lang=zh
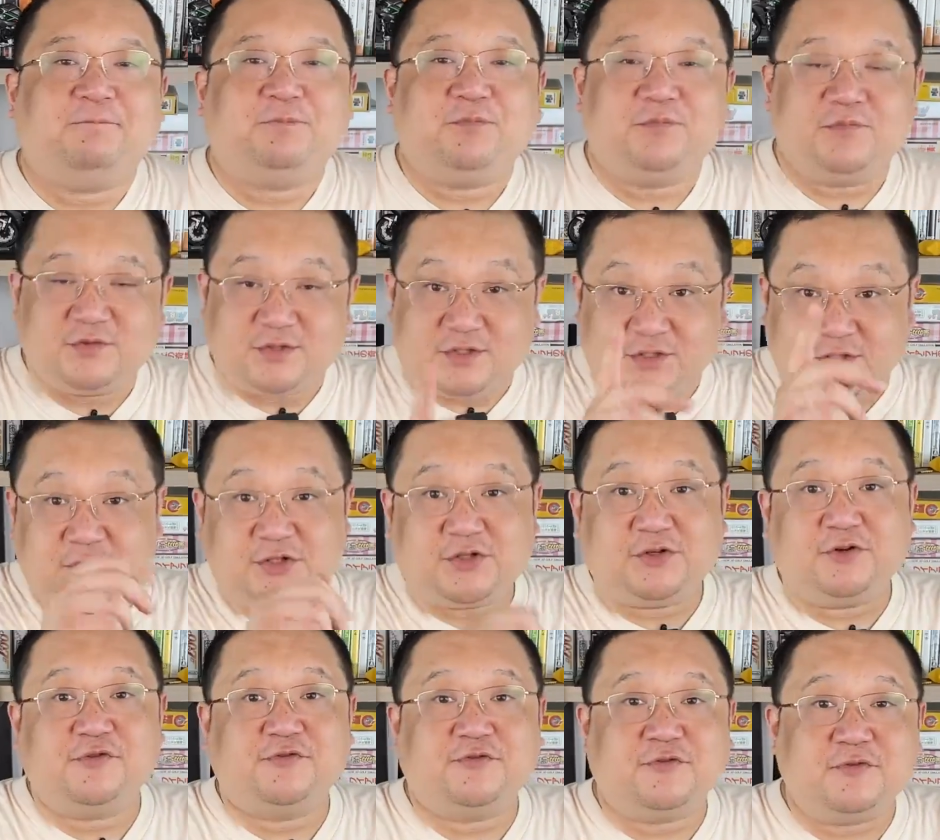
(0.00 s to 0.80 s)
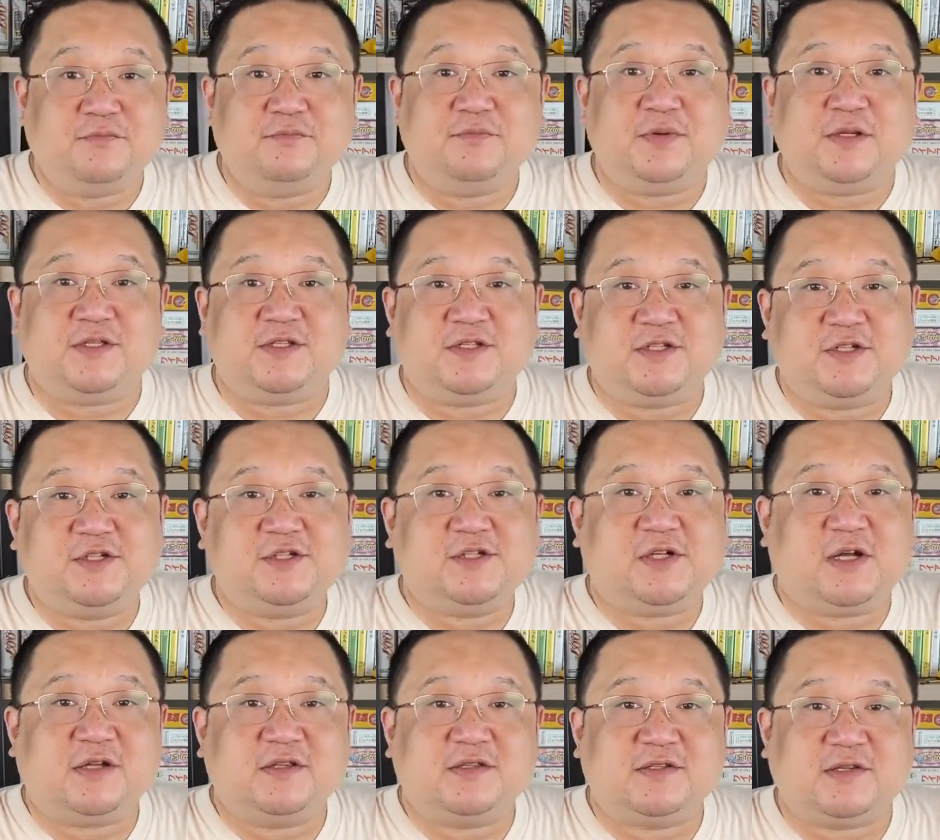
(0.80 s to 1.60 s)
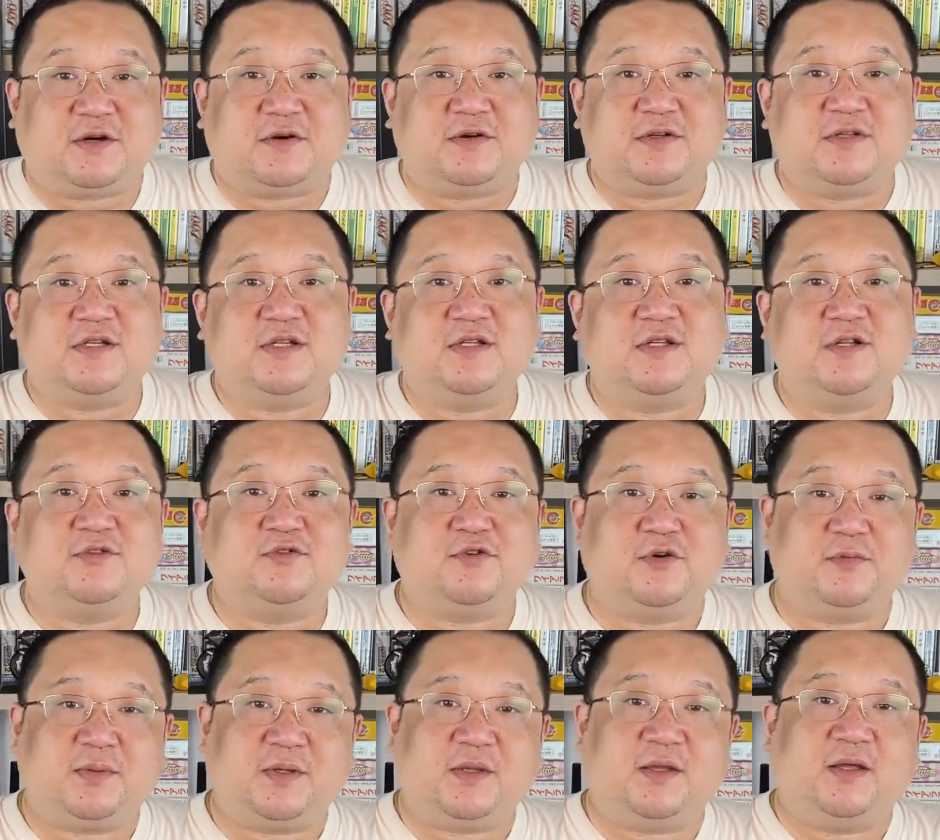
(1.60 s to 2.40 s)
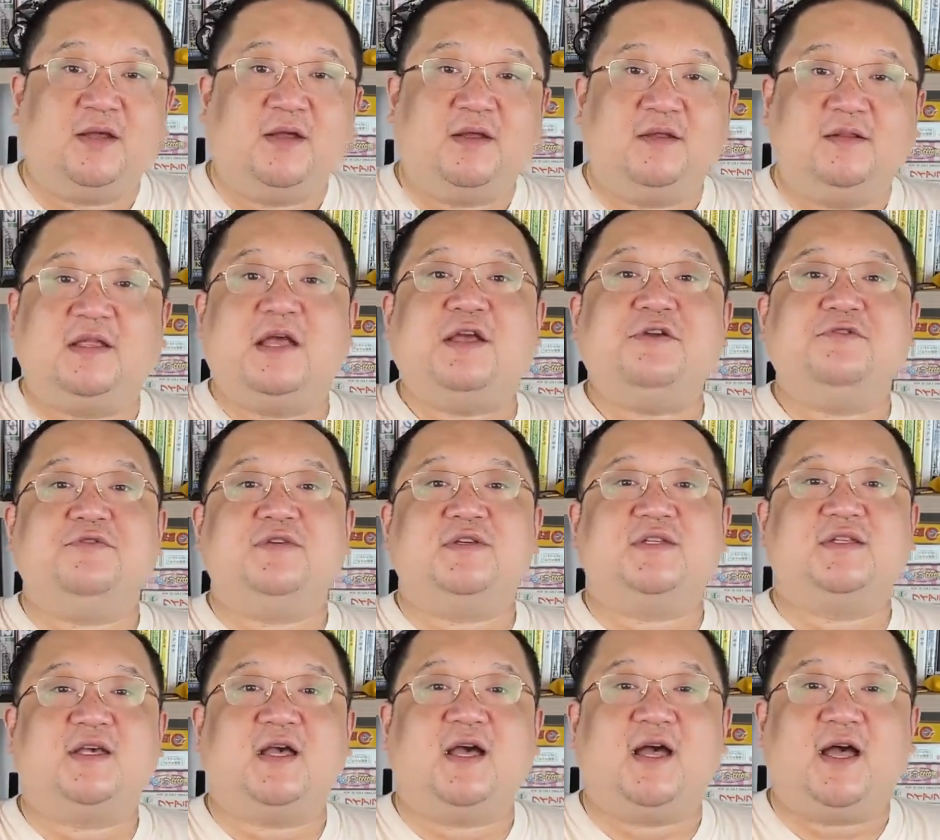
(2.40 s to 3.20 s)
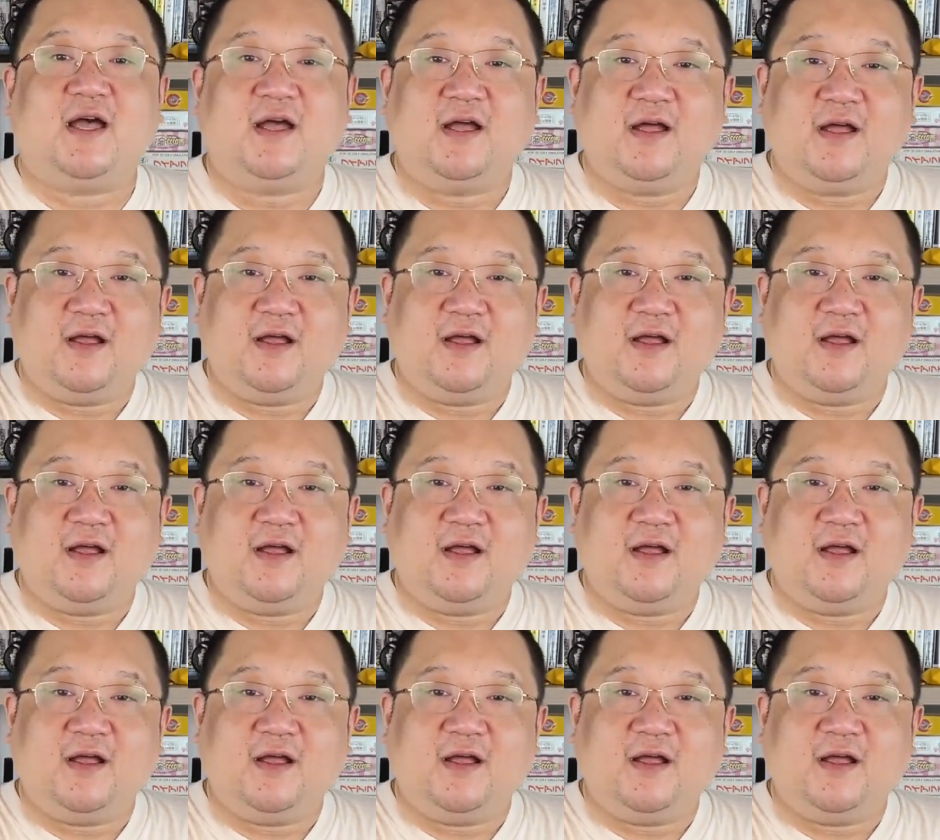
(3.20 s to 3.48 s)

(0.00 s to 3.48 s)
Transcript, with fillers: 嗯，其实松本清张早期的作品《点与线》